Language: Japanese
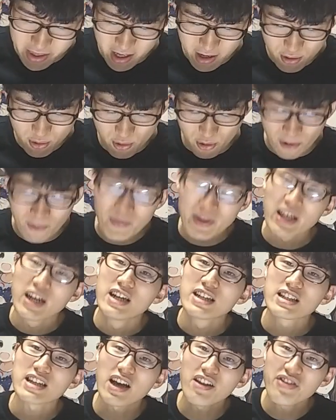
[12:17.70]
結構
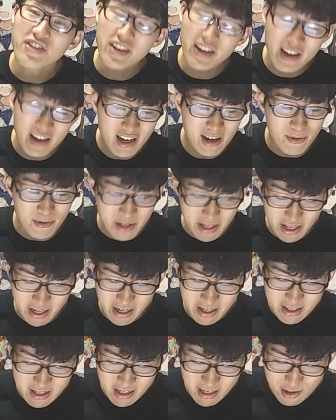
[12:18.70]
サンデー以外のね
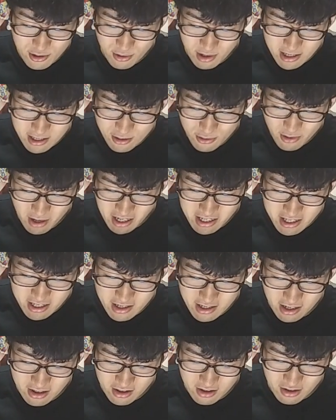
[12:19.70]
連載層がすごい熱い
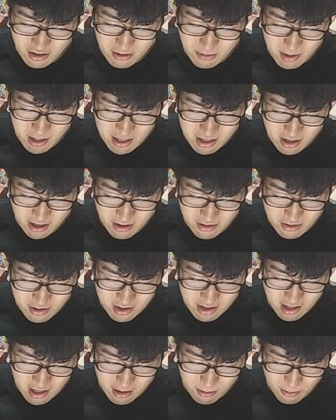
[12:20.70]
なっていうイメージがあるんで
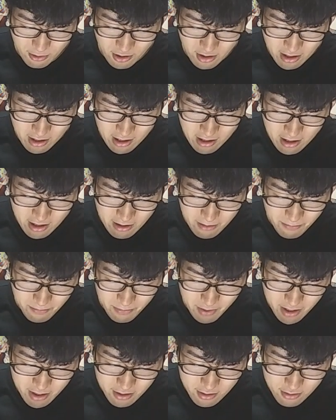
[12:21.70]
すけれども
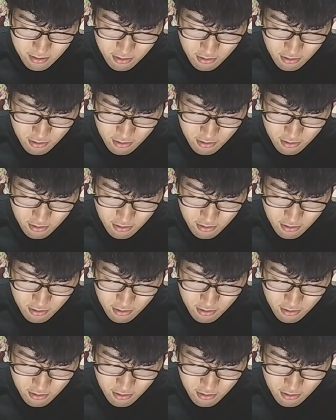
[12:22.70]
ビッグ